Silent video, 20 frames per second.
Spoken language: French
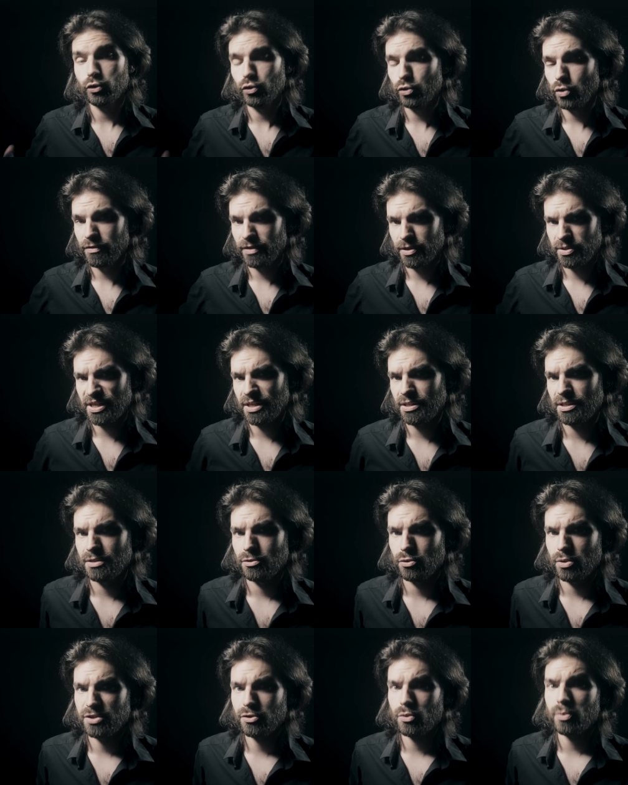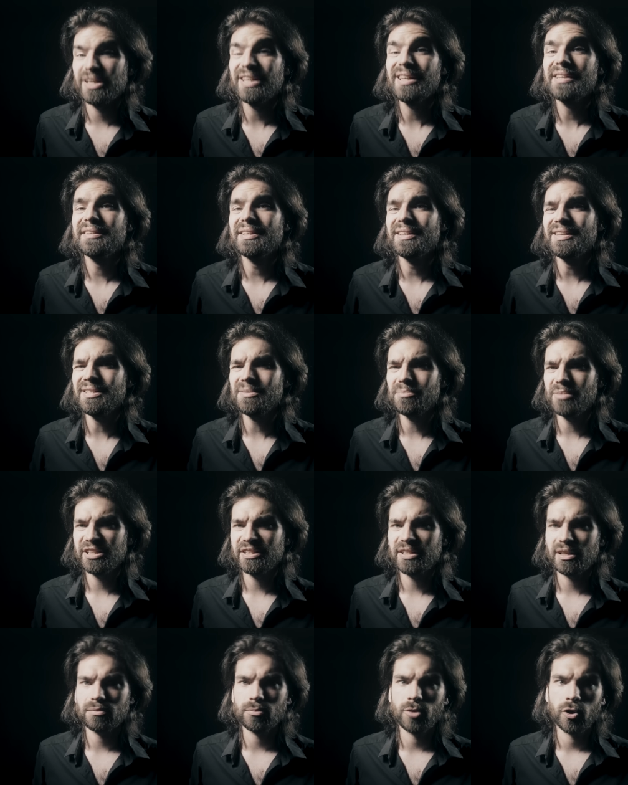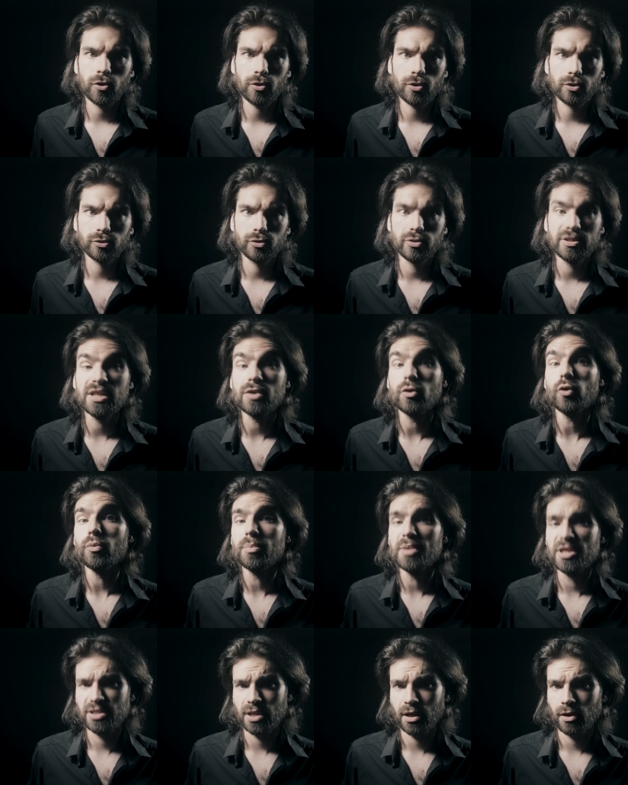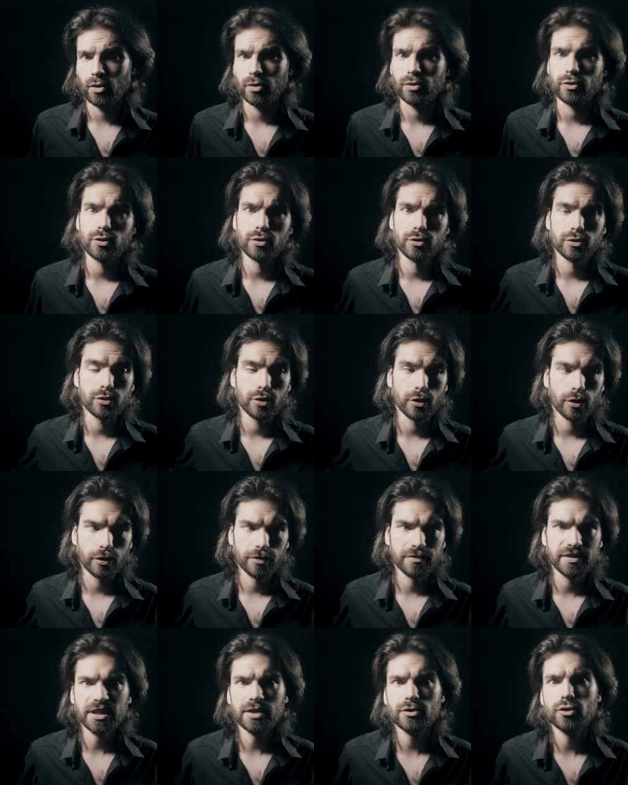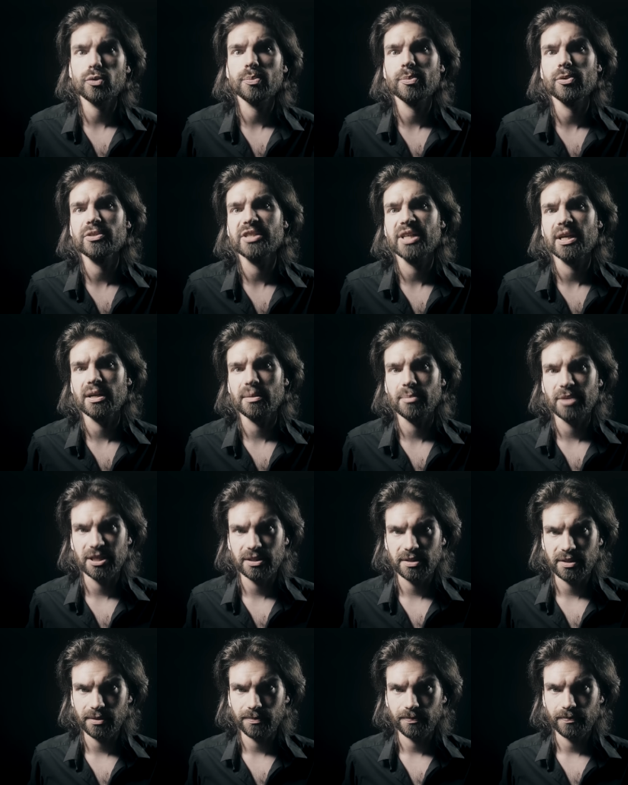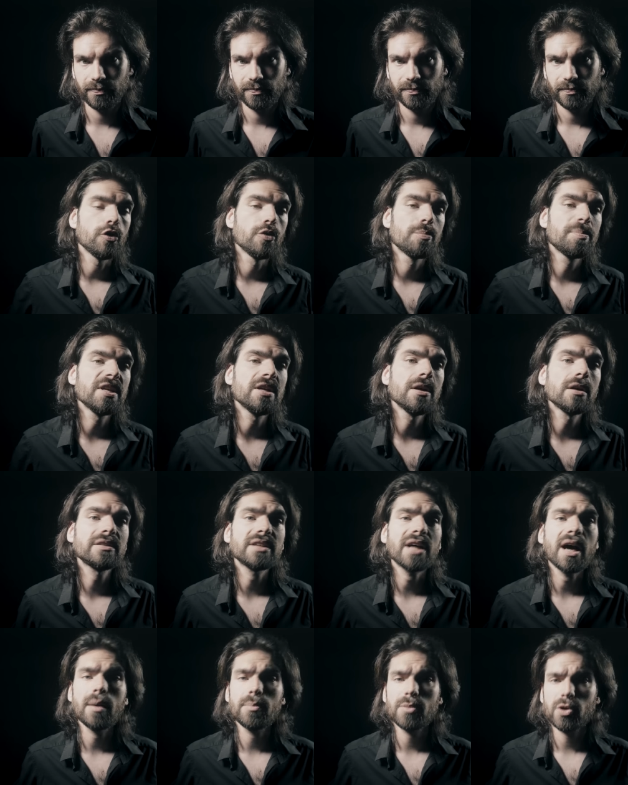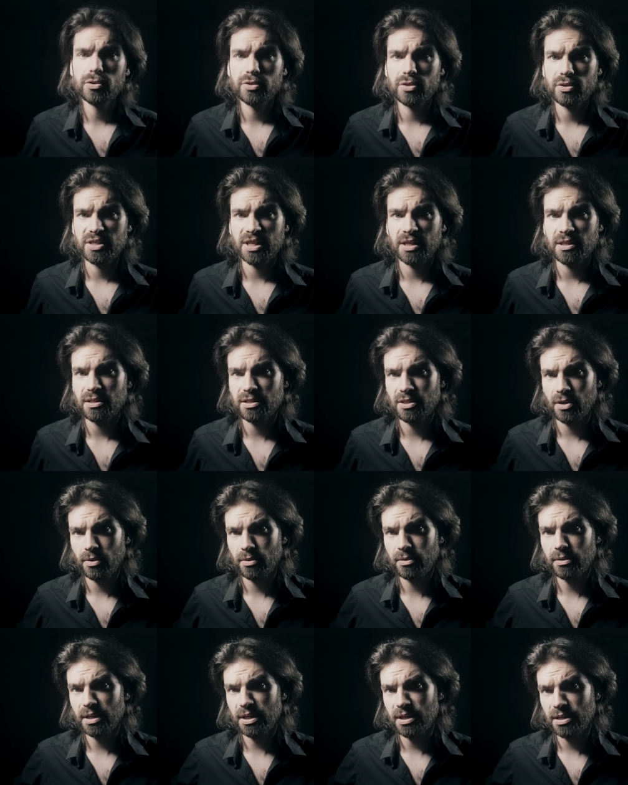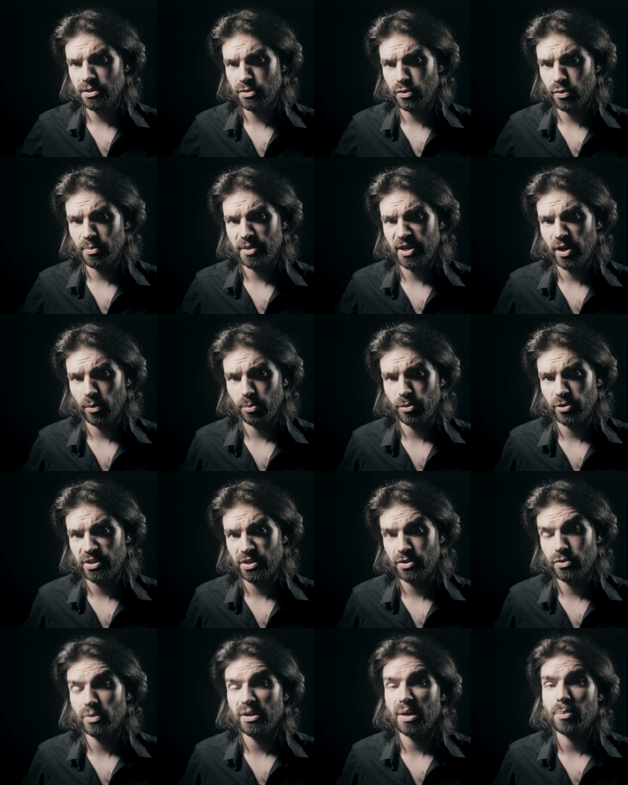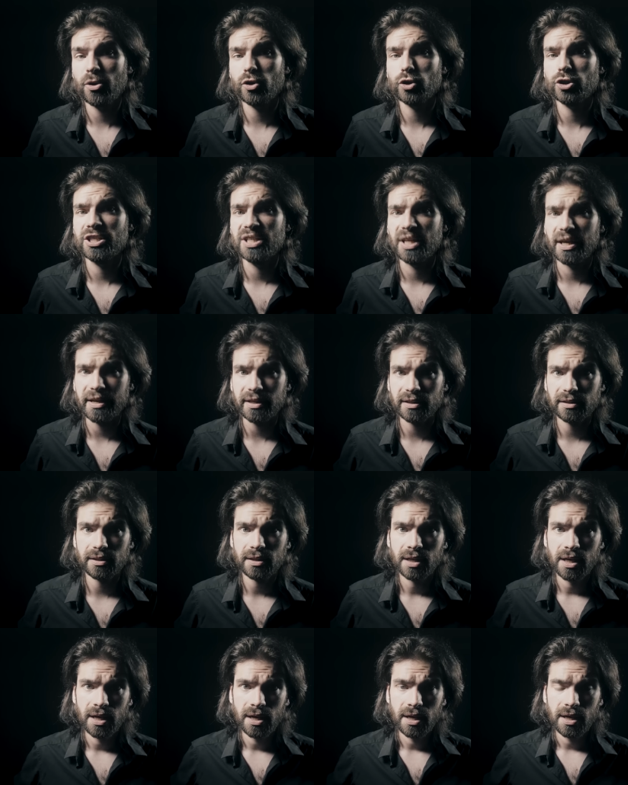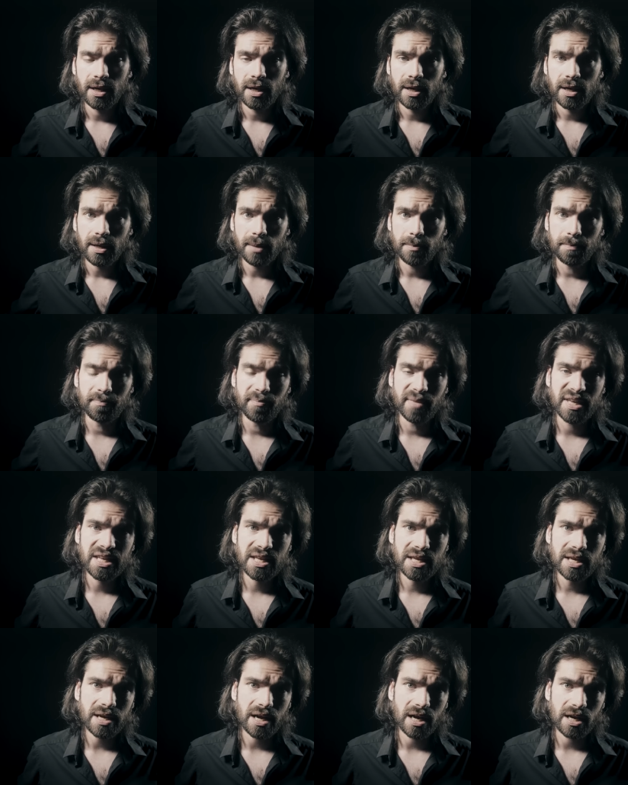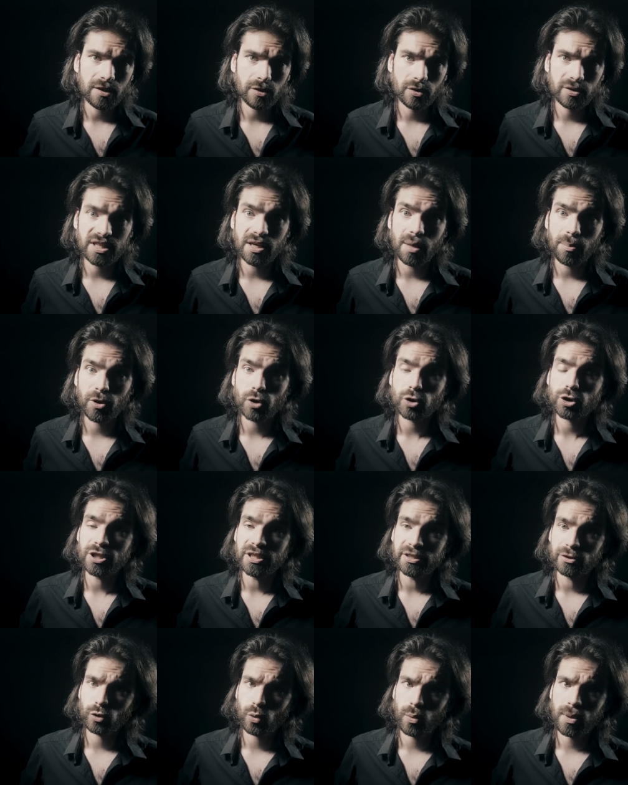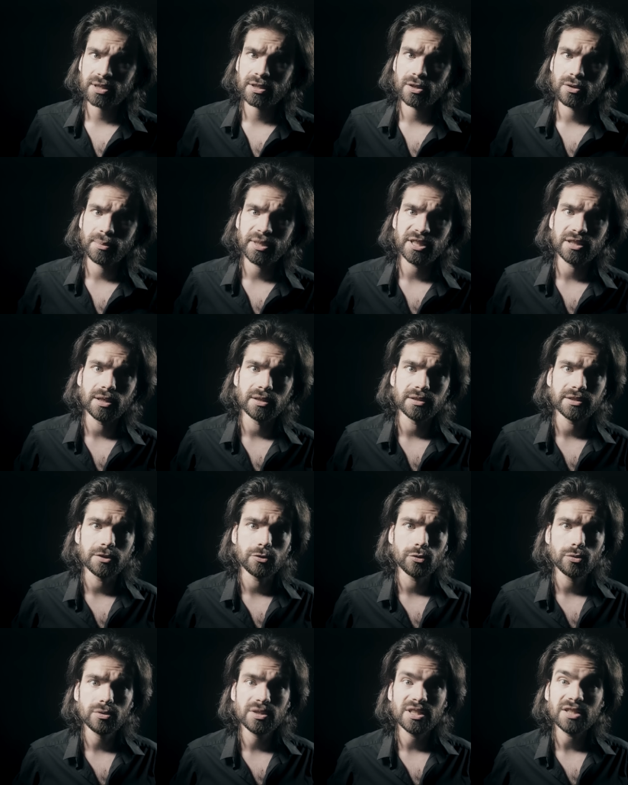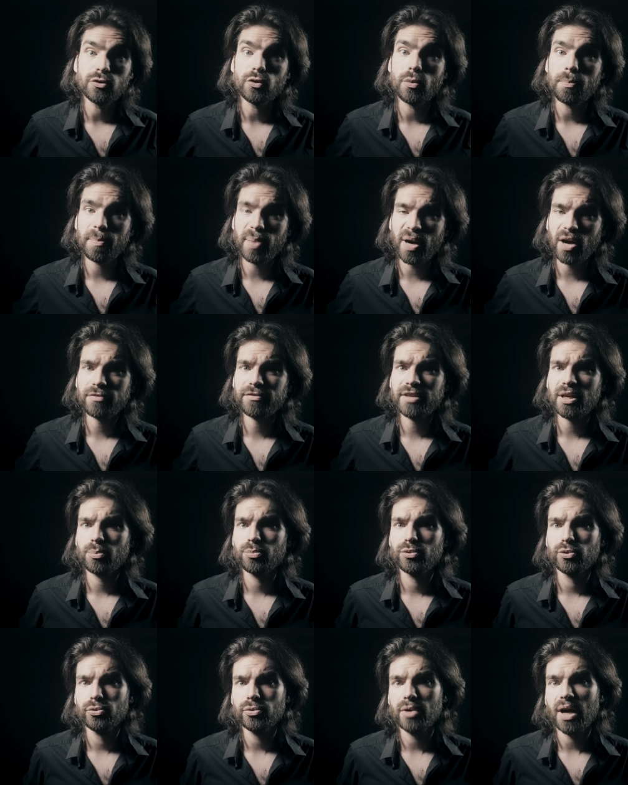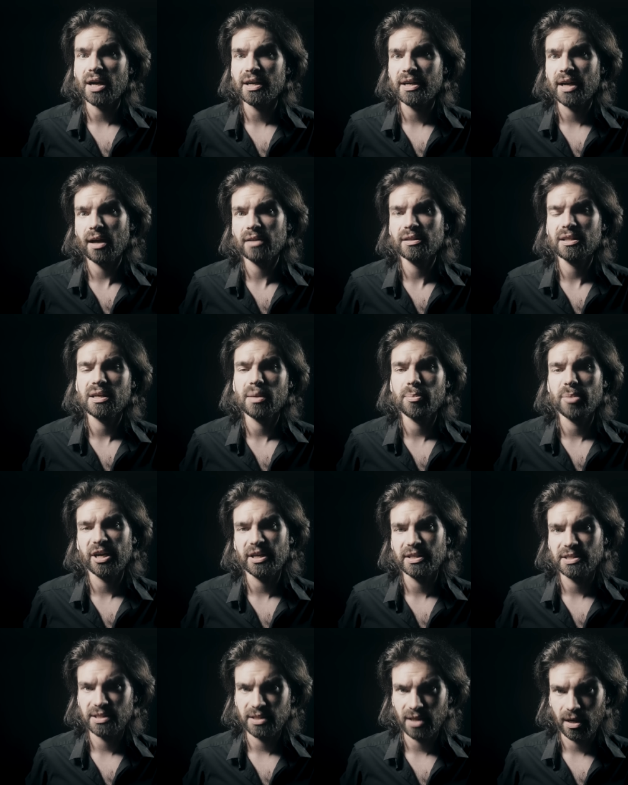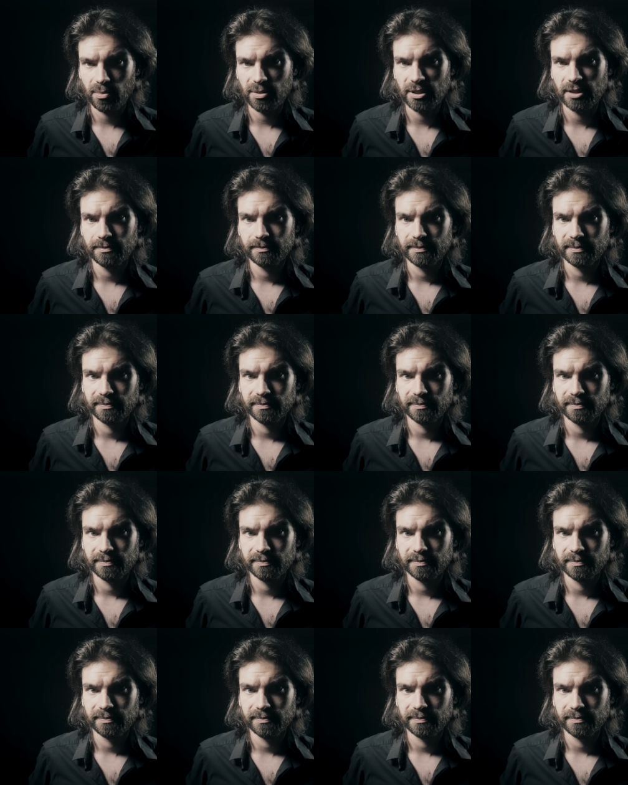Devant cette situation, il est immédiatement ordonné au B-52 de revenir se poser à la base. Le pilote amorce sa descente et se met en position d'approche directe mais alors qu'il approche les 3 km d'altitude, il ne parvient plus à garder l'appareil stable.